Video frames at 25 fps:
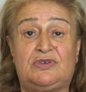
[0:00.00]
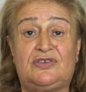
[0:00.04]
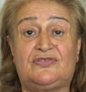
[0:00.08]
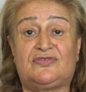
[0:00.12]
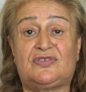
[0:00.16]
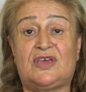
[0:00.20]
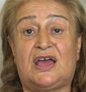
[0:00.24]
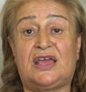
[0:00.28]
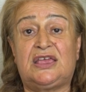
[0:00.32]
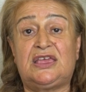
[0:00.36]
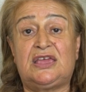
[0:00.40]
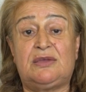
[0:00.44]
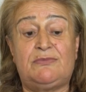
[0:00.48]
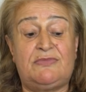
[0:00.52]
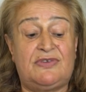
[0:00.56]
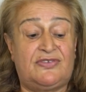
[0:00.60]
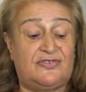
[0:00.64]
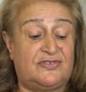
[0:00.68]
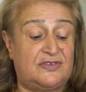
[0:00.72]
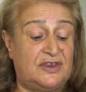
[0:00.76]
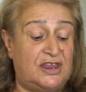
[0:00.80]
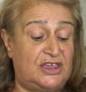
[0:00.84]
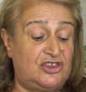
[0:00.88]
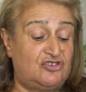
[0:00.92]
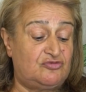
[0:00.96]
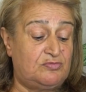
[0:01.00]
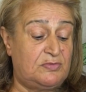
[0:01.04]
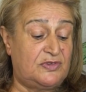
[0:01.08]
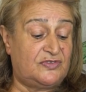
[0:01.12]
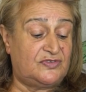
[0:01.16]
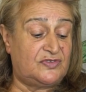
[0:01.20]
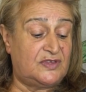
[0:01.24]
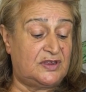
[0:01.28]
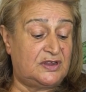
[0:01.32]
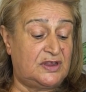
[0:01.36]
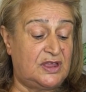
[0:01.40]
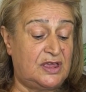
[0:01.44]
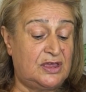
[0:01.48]
İnsan yemesine
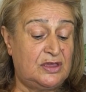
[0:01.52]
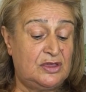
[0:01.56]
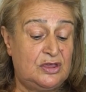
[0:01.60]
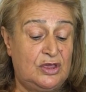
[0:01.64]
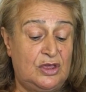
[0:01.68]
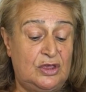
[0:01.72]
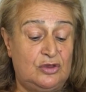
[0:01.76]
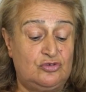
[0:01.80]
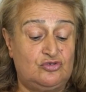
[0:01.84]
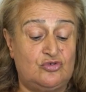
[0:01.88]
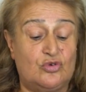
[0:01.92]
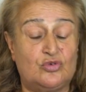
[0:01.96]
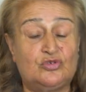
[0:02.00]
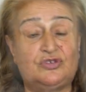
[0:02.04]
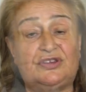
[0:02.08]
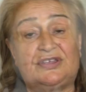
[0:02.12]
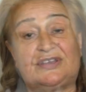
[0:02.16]
içmesine de çok